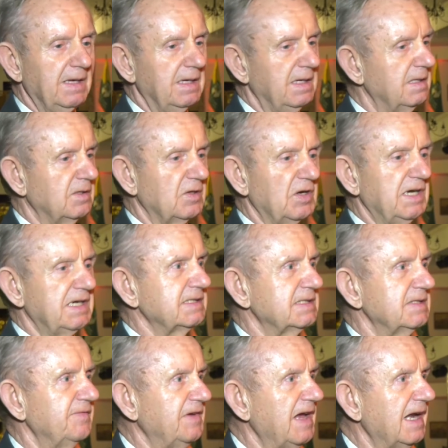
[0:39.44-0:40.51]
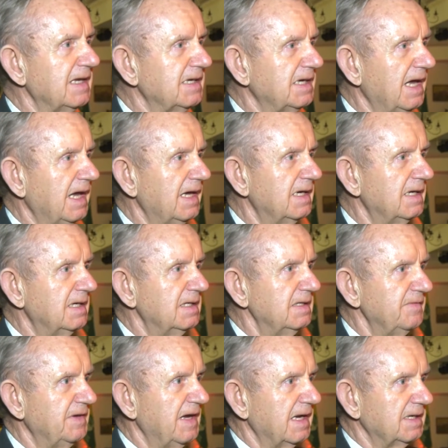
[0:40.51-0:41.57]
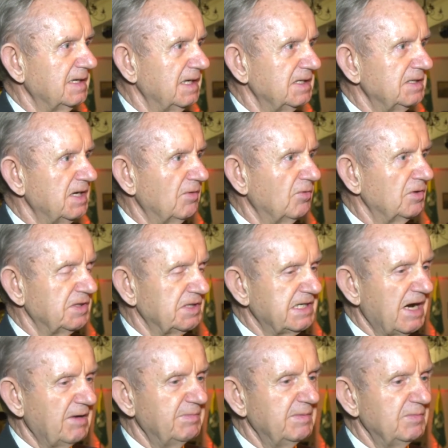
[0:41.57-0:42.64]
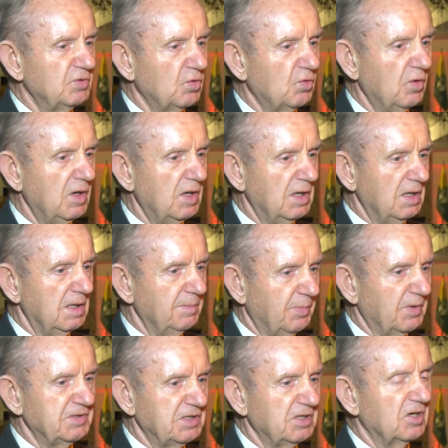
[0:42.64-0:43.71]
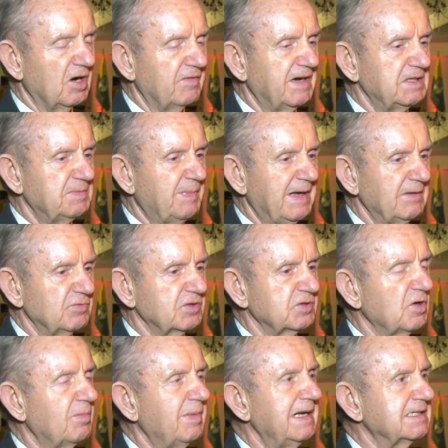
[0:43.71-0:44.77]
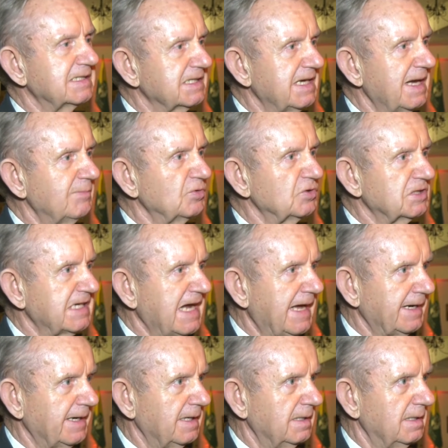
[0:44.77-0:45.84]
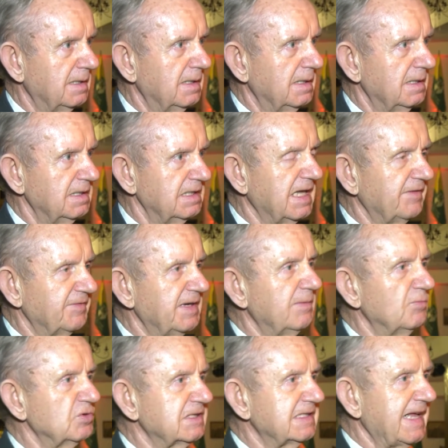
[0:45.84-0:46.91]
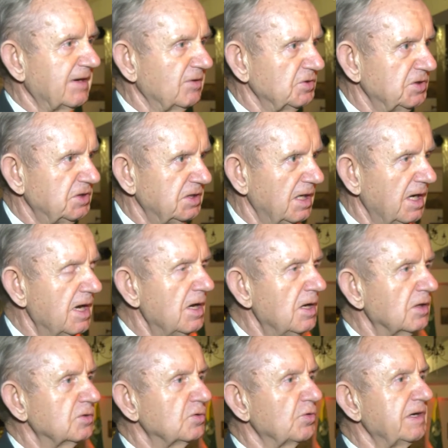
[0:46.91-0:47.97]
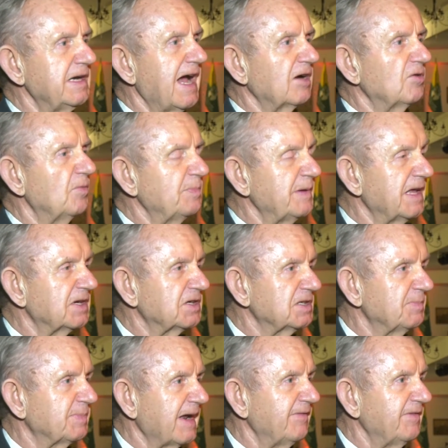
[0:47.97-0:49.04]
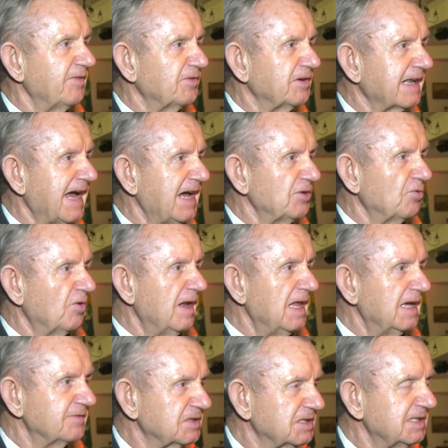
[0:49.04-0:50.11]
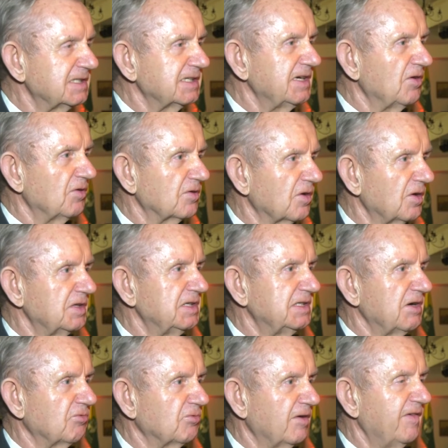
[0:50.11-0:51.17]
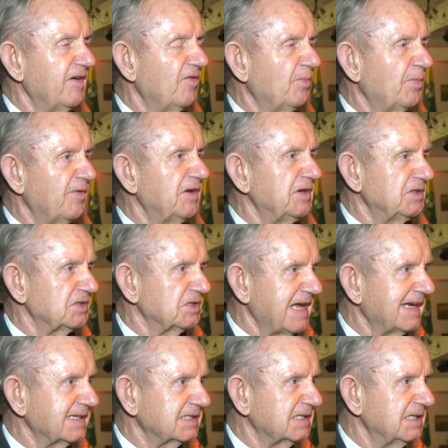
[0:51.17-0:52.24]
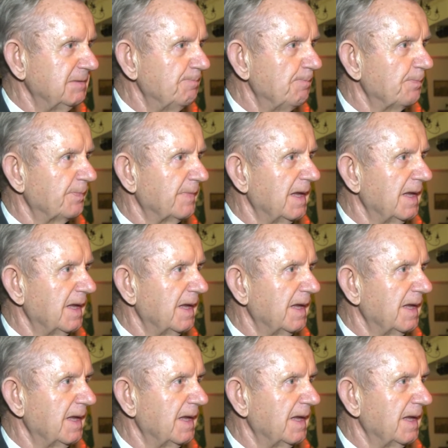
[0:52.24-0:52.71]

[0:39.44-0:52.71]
Y, to jest wielkie, wielkie dzieło i chciałbym tu podziękować panu Skobelskiemu Żar, dawnemu staroście, który jako pierwszy prawie w kraju wszystkie ogrody działkowe w powiecie żarskim